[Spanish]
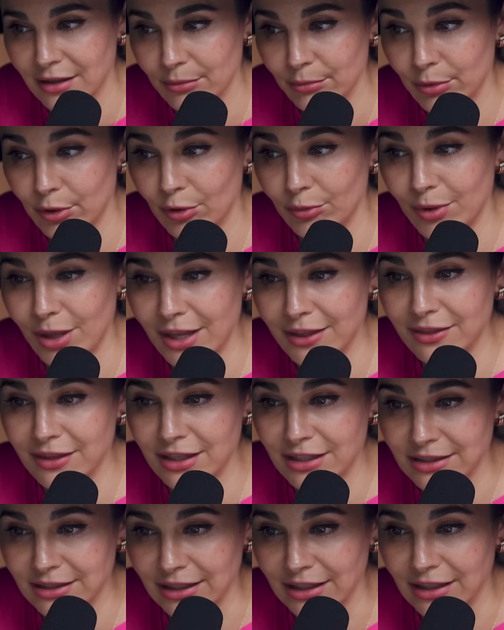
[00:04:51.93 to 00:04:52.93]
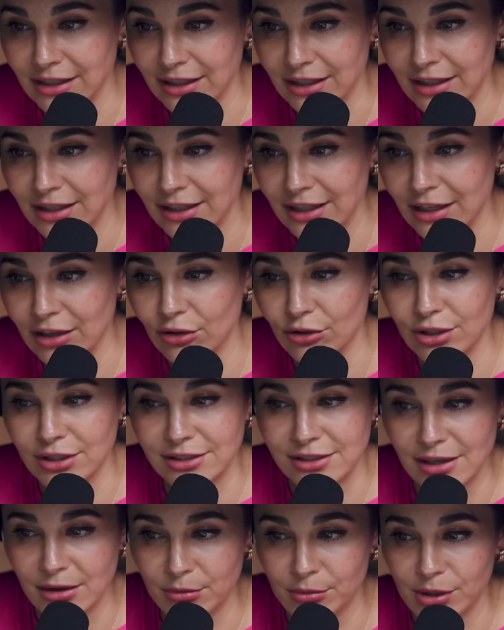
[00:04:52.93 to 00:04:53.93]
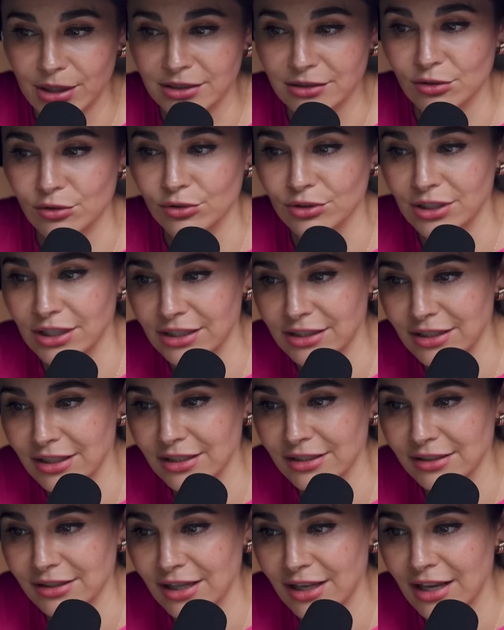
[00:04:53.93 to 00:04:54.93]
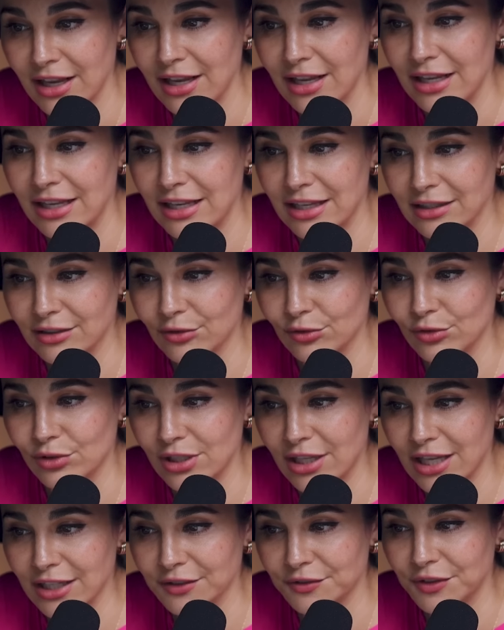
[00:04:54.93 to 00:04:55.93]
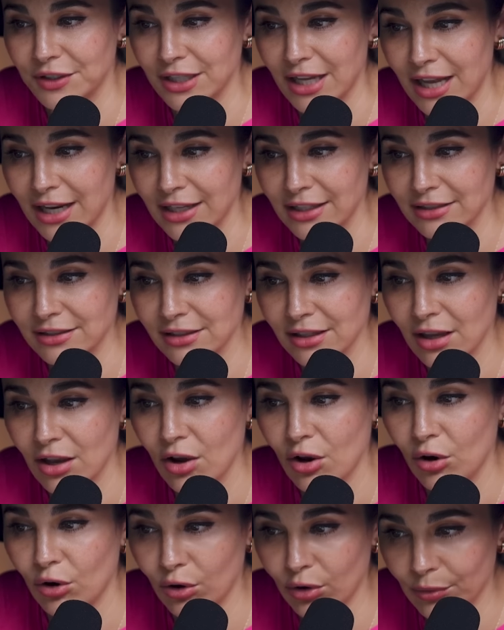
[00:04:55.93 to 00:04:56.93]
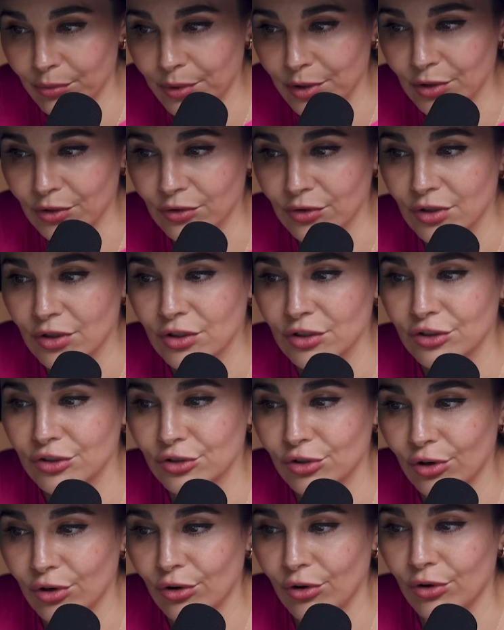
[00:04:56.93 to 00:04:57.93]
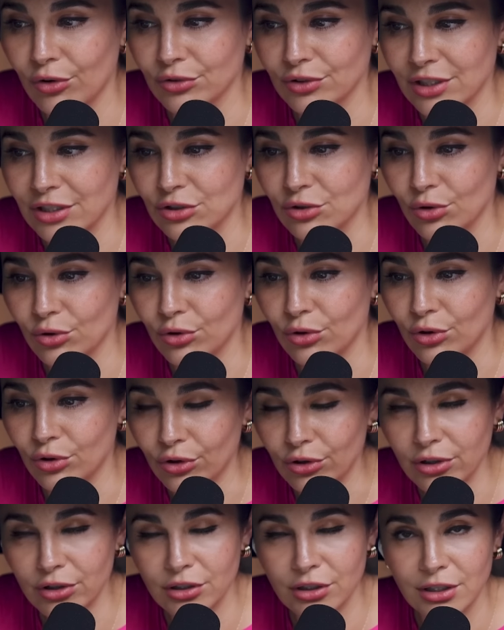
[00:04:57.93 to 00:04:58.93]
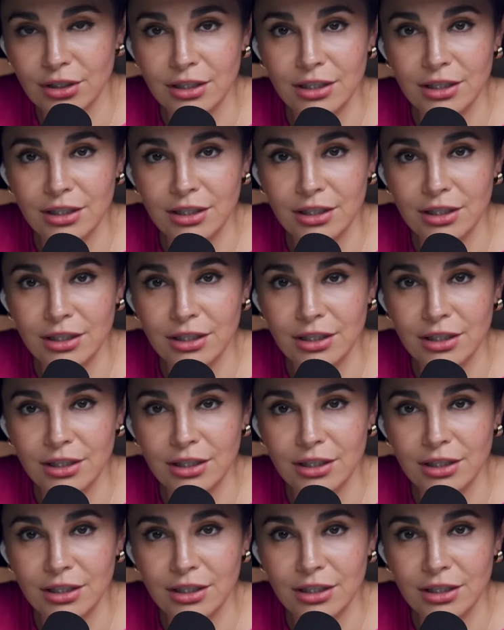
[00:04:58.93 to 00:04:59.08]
Pero bien dicen que lo que siembras cosechas, y en sus días finales, obvio, solo cosechó dolor